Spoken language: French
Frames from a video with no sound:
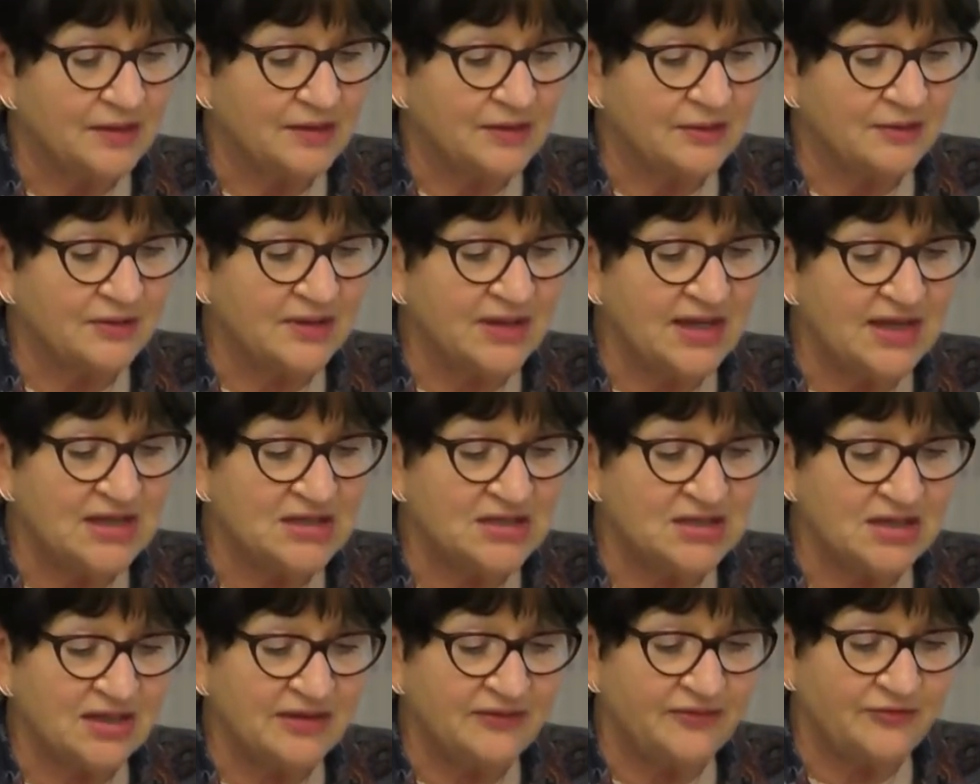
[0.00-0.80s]

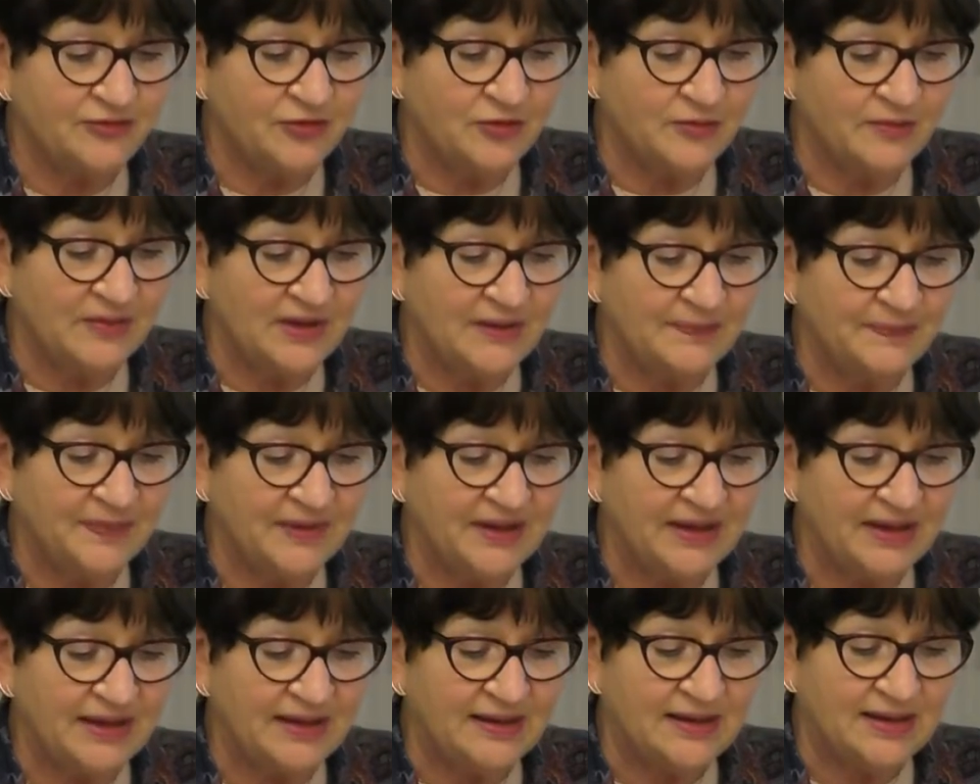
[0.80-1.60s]
s'engage à informer
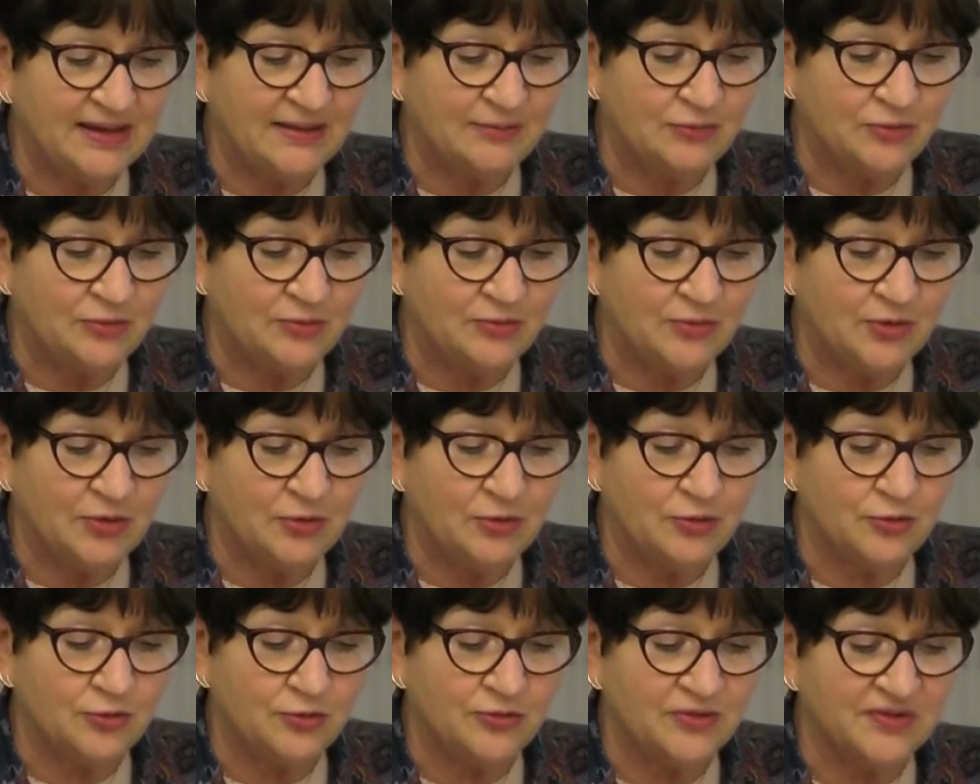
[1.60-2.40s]

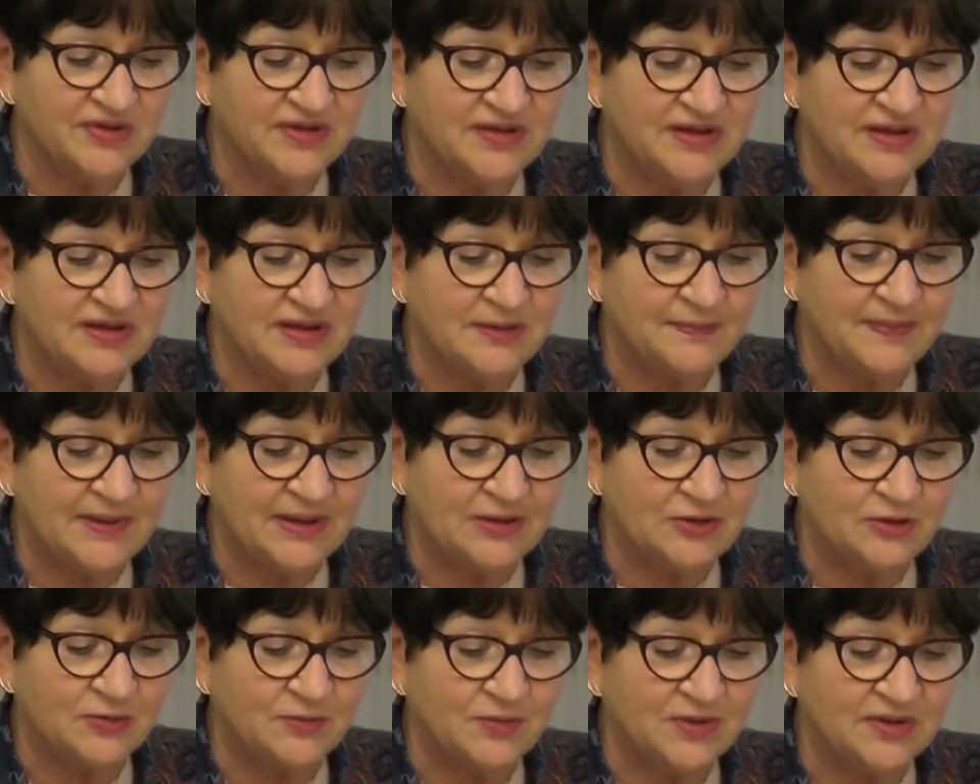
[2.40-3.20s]
préalablement le conseil
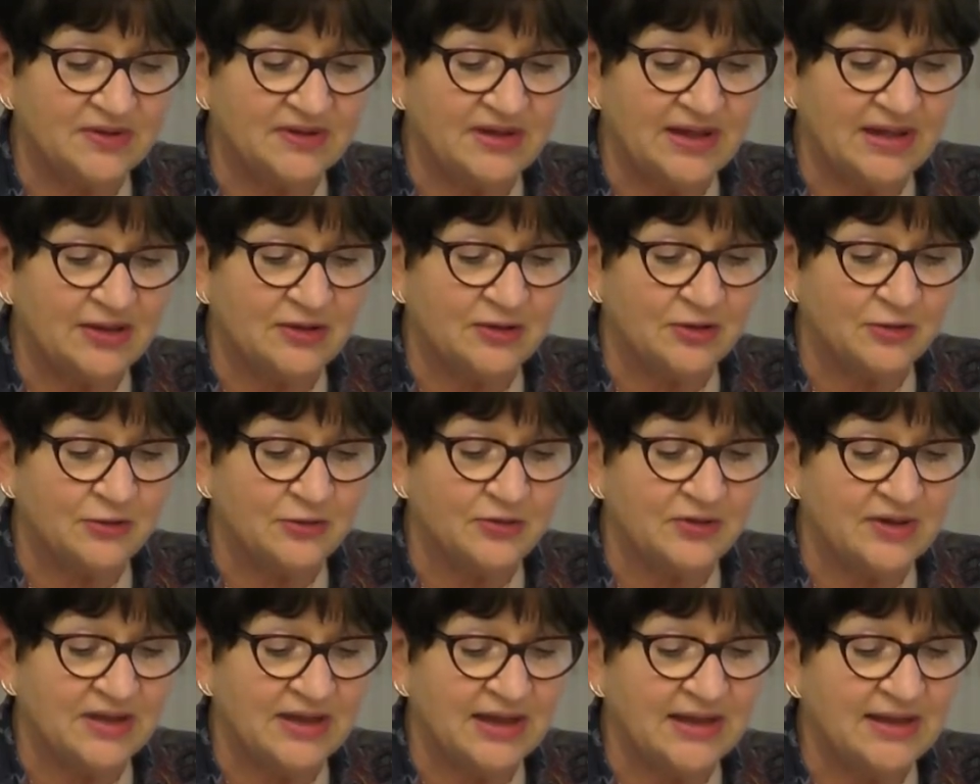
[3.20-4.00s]
départemental dans
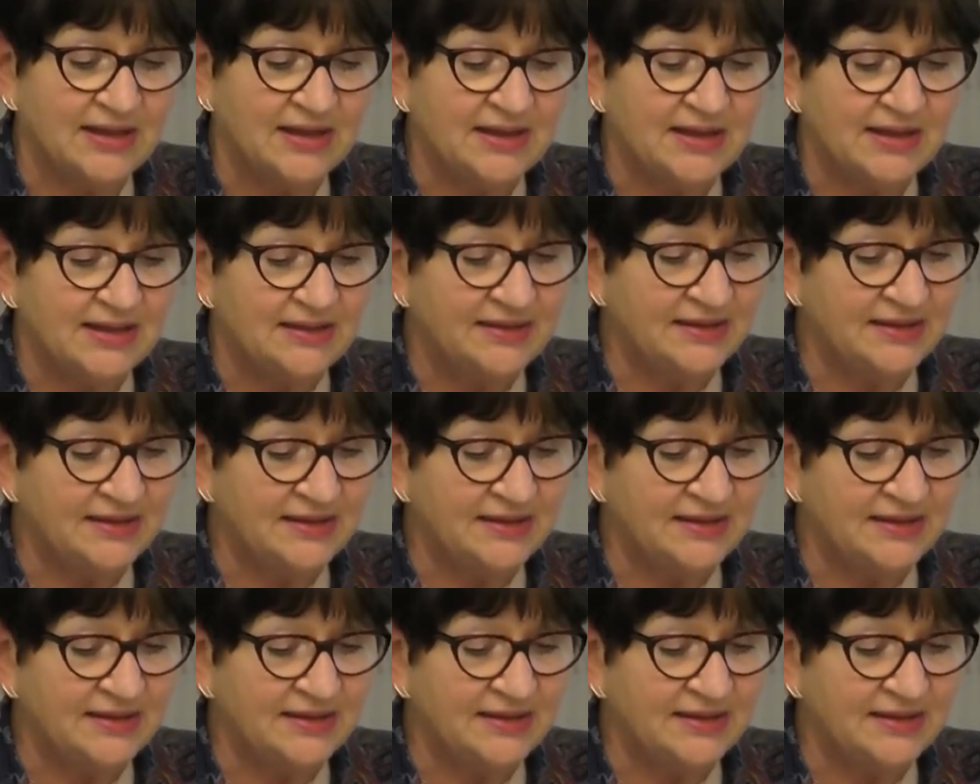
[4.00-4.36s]
le cas